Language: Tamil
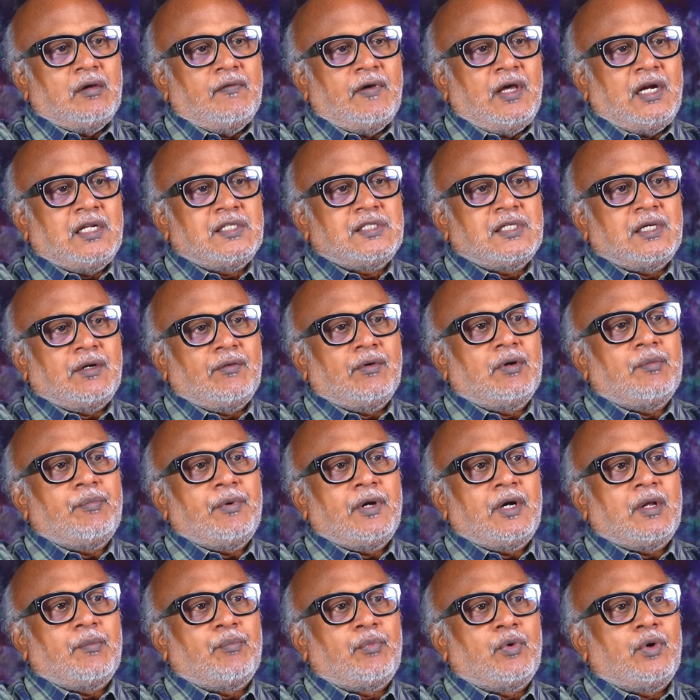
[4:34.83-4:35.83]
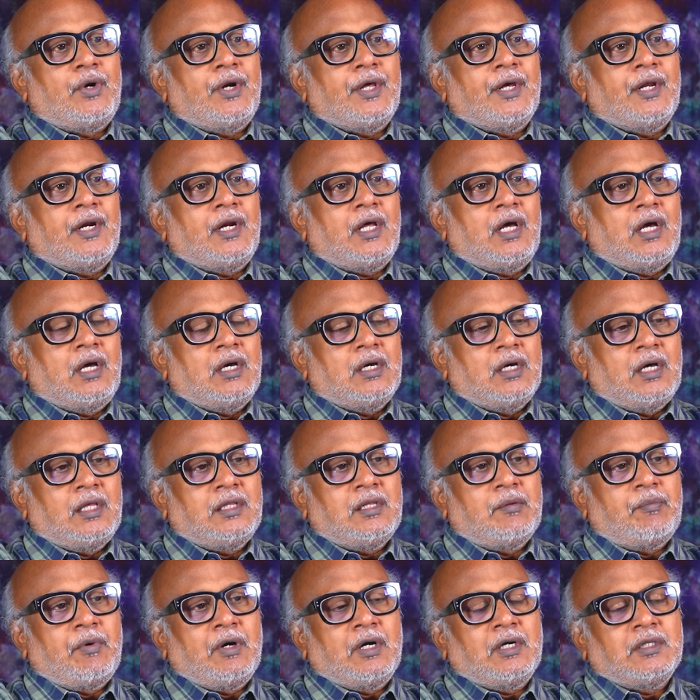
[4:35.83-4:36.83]
வேலை செய்கிறவங்க பேரை போட்டிங்கன்னா
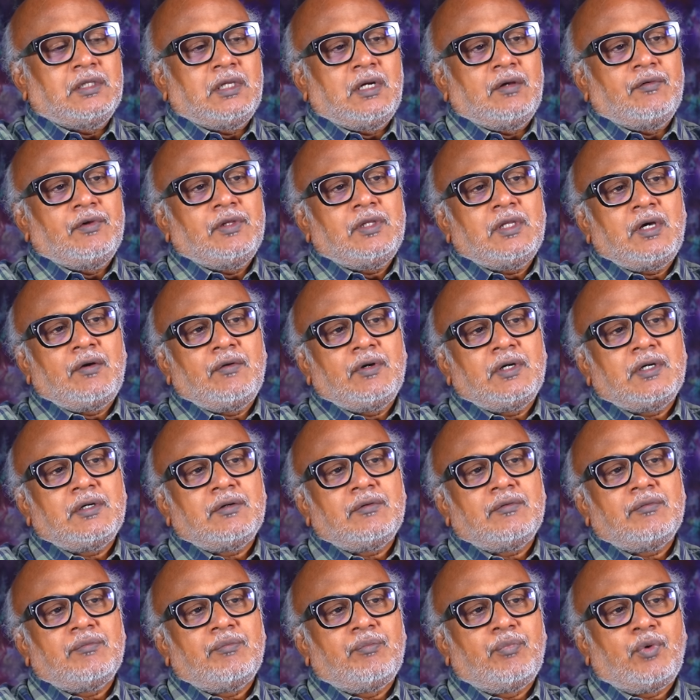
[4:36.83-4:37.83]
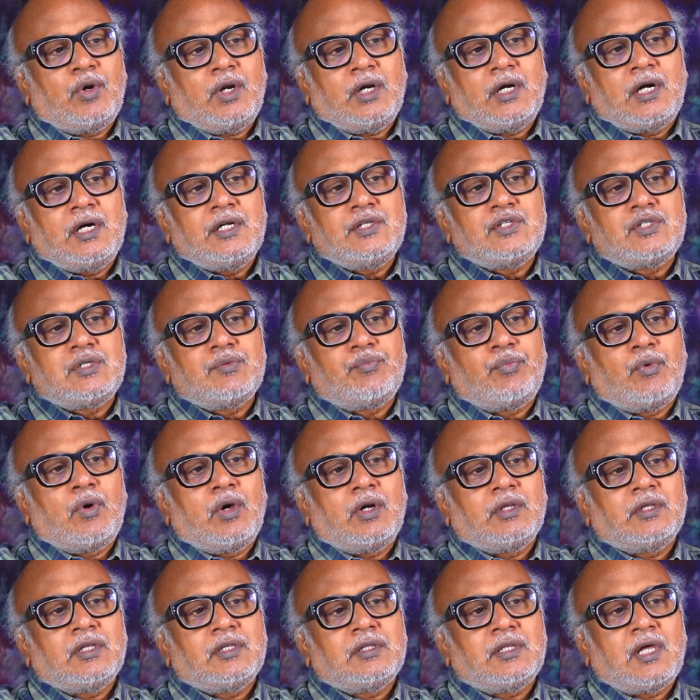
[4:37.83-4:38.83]
அந்த பக்கத்தில் வந்து அவங்க புறக்கணிச்சுட்டு
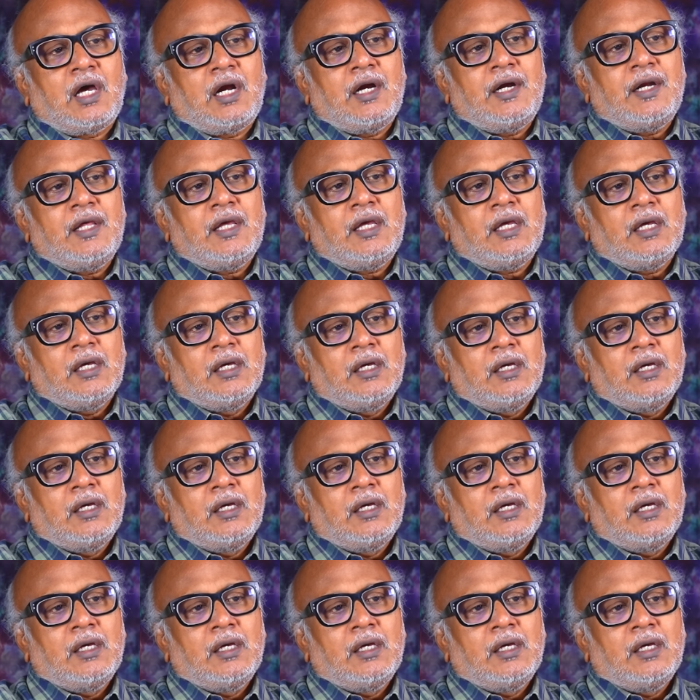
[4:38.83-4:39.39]
போகிறத தாண்டி